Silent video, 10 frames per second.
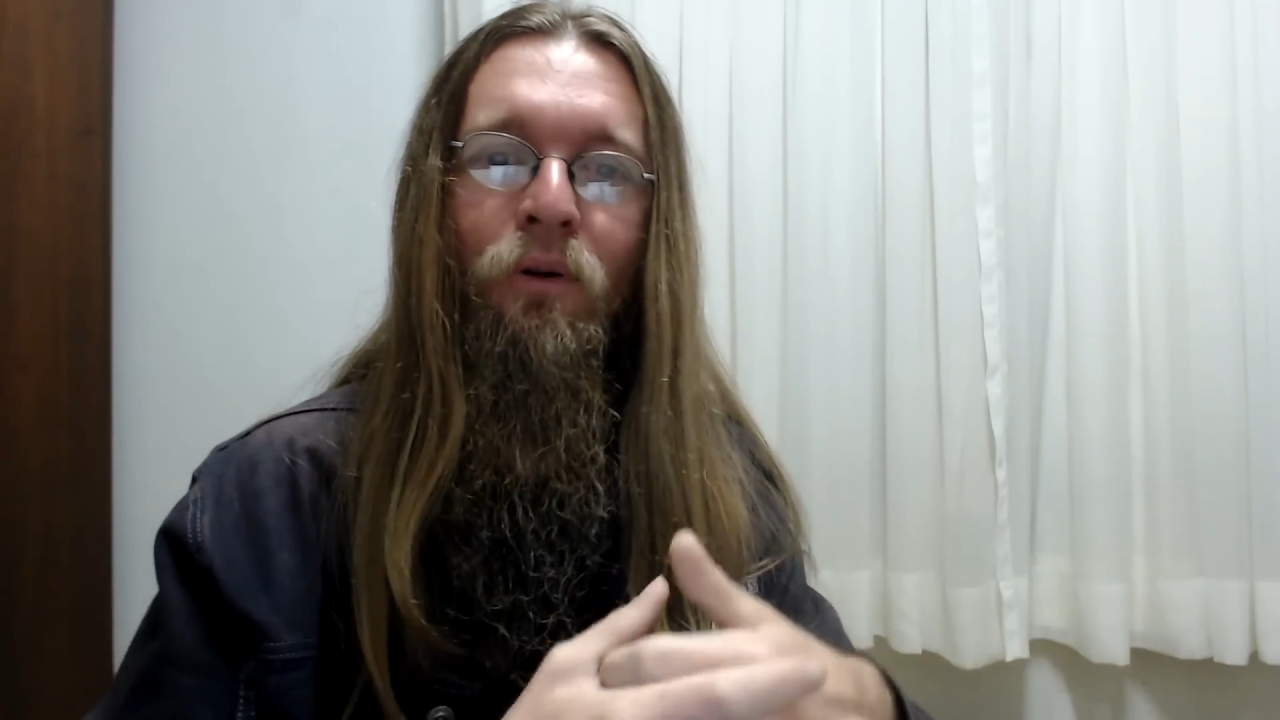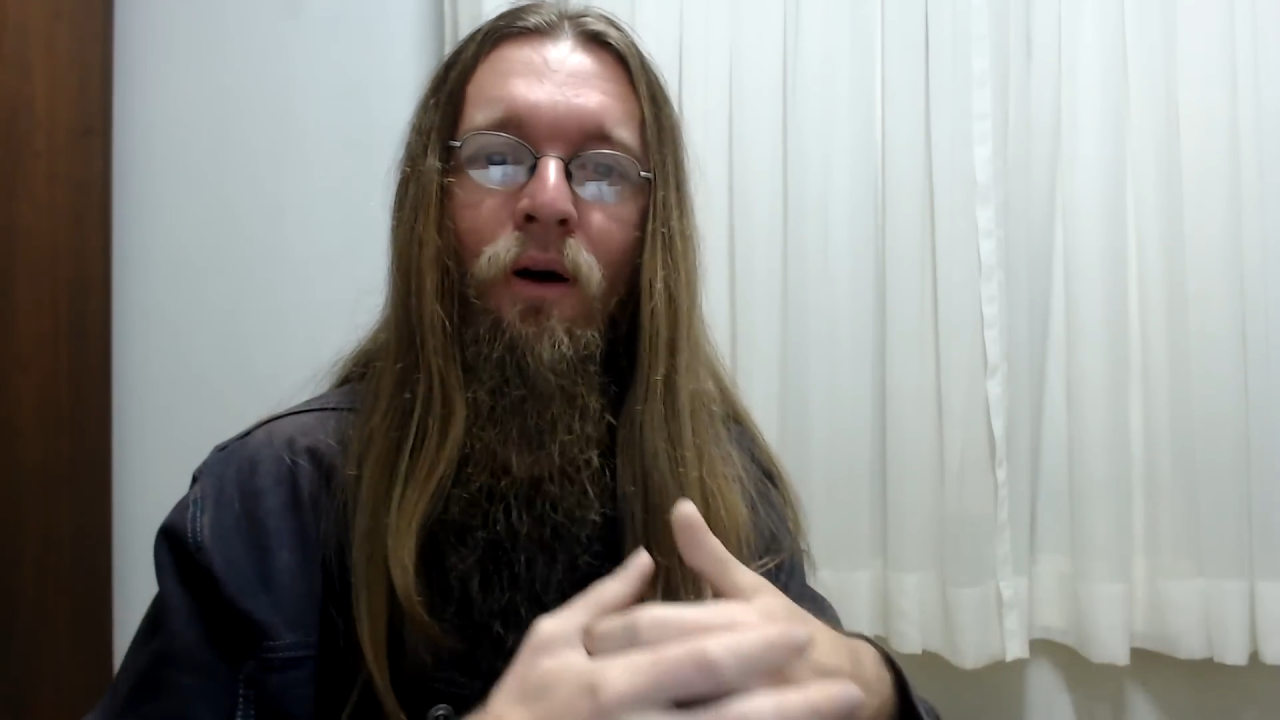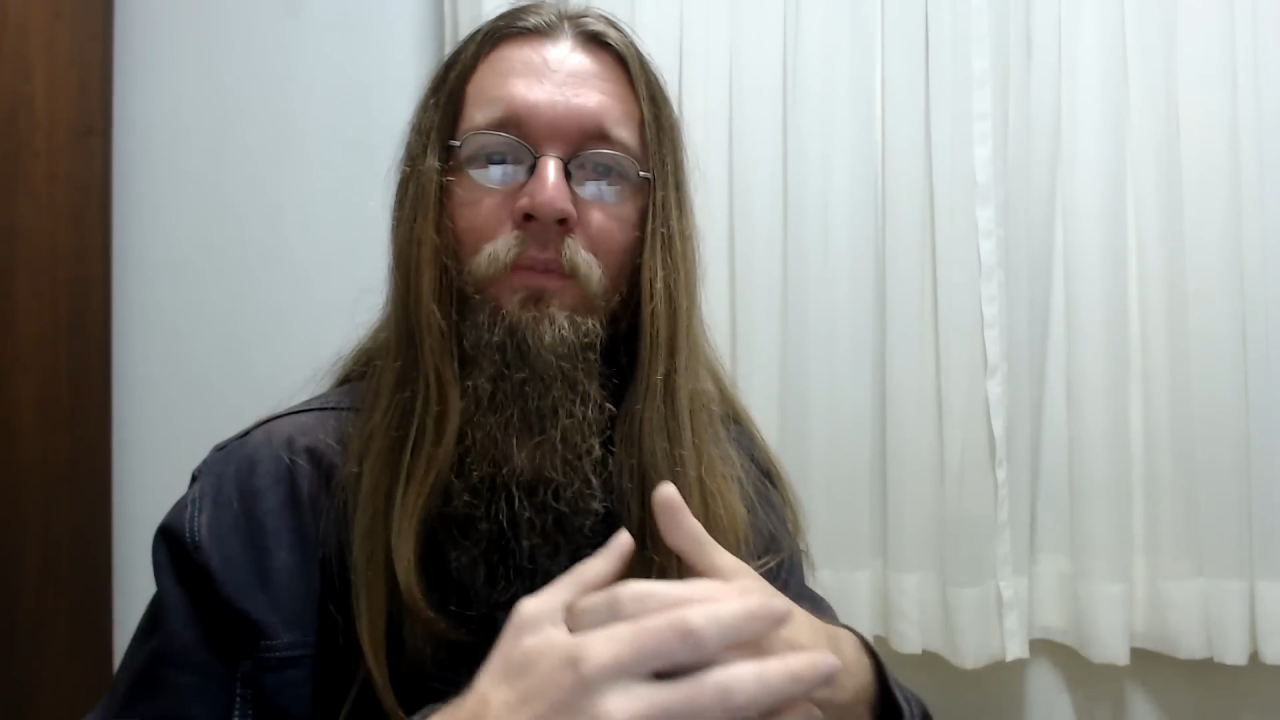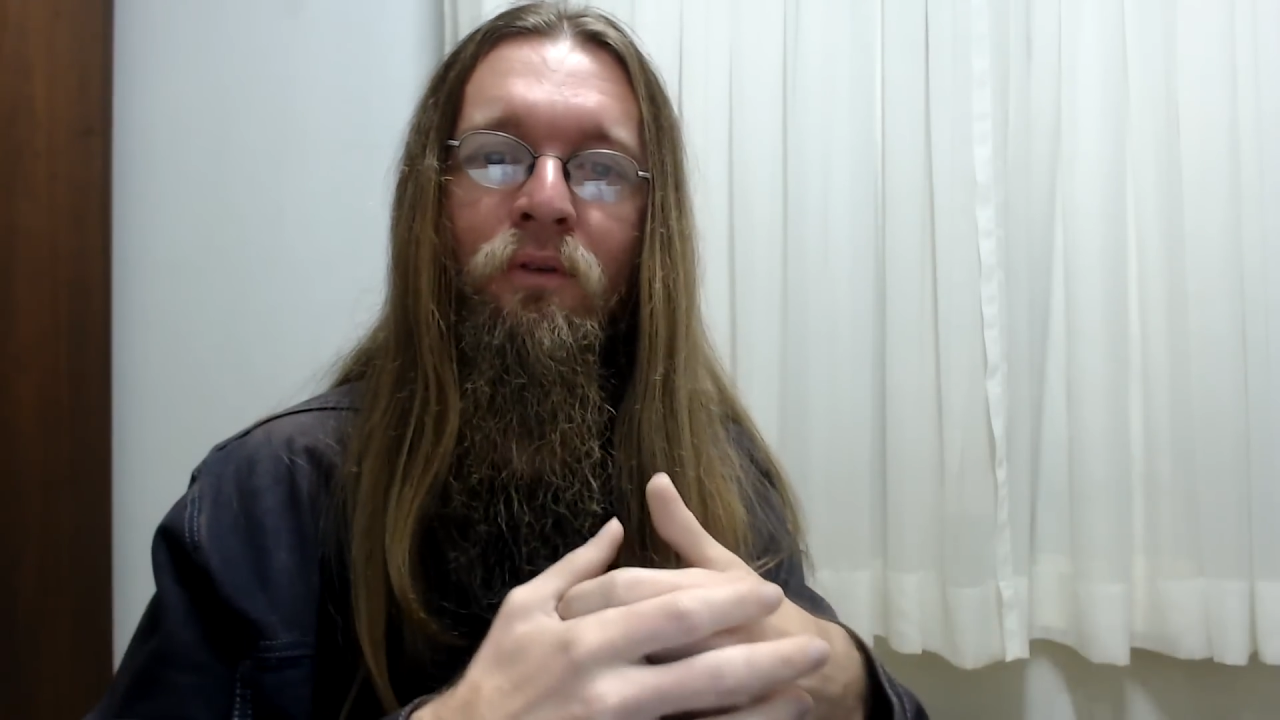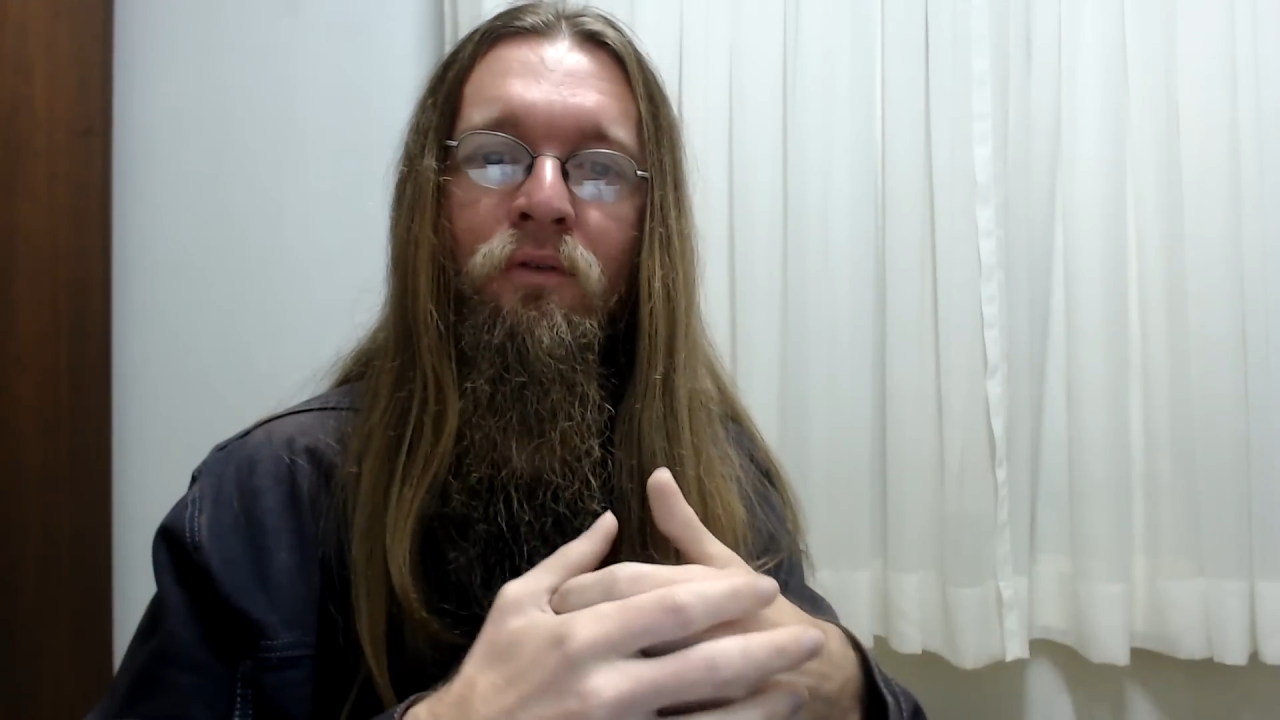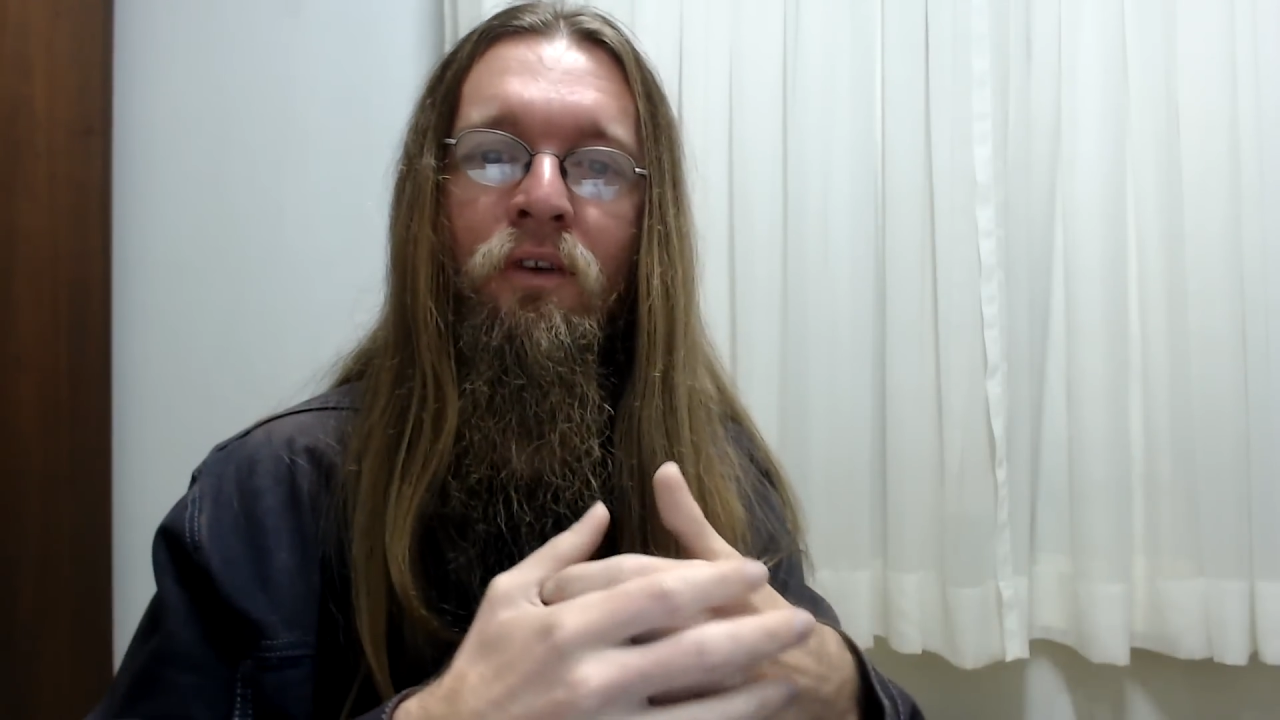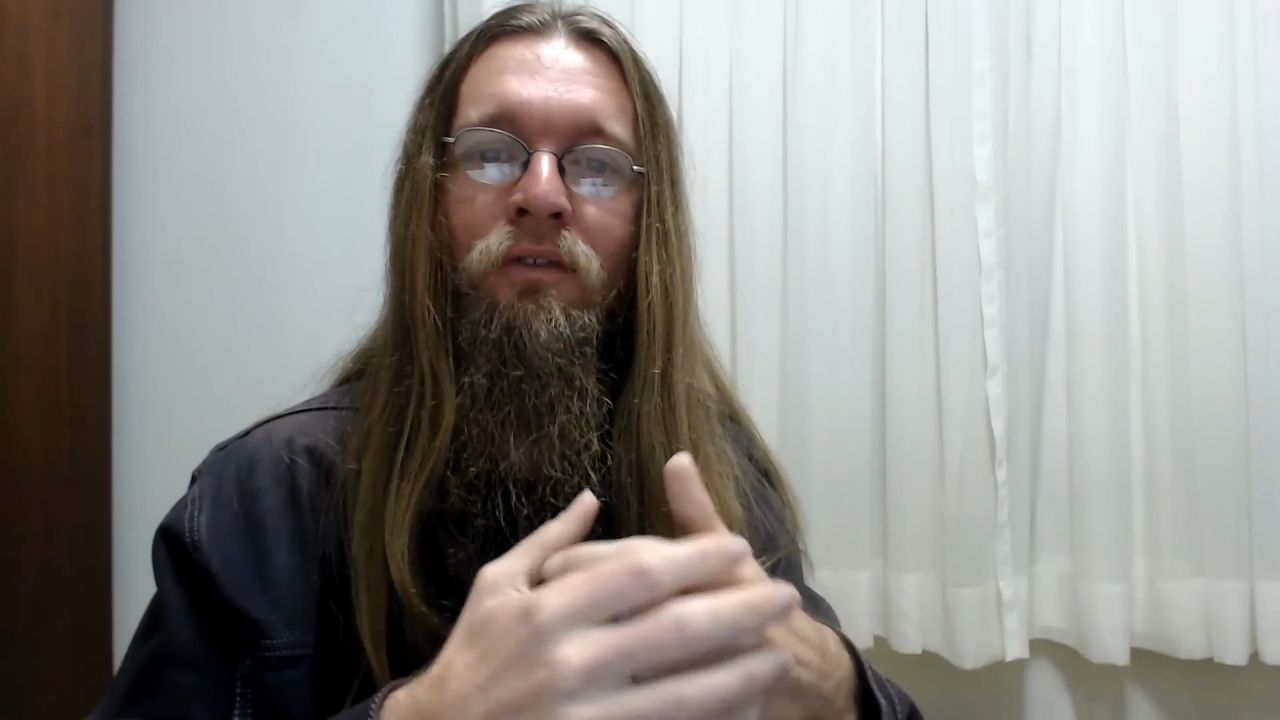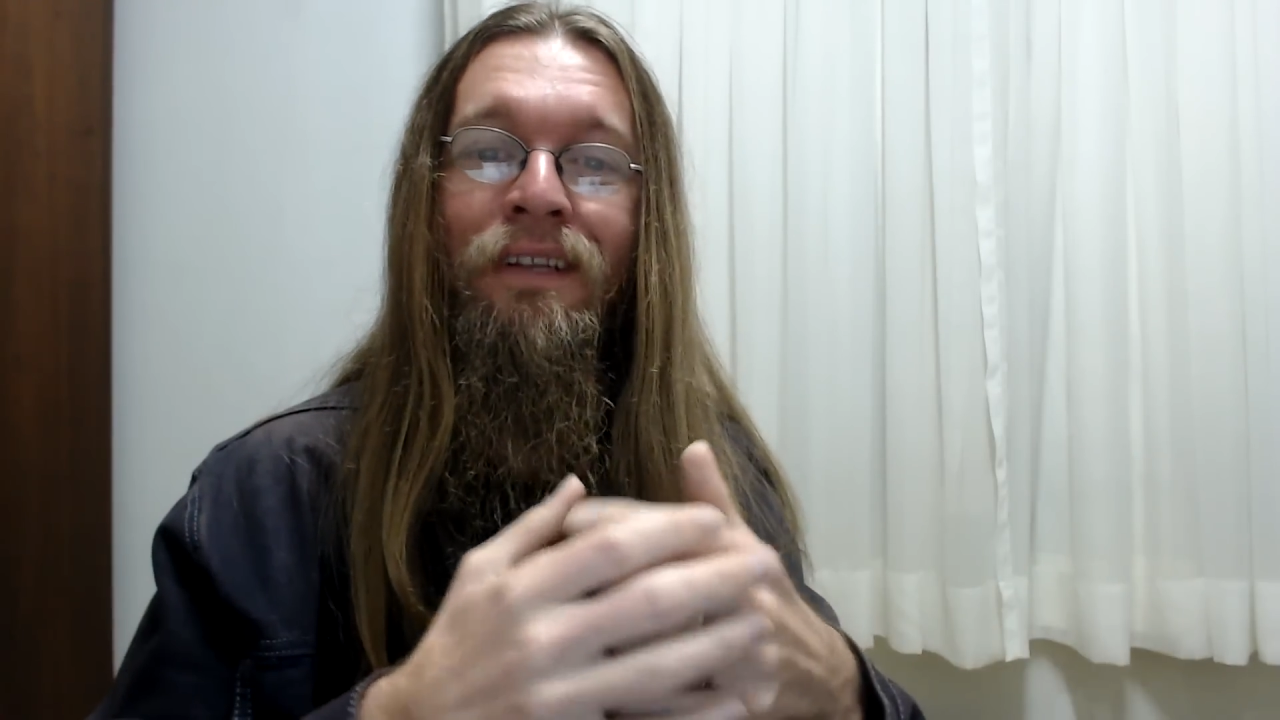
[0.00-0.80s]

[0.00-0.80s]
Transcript: próprio vive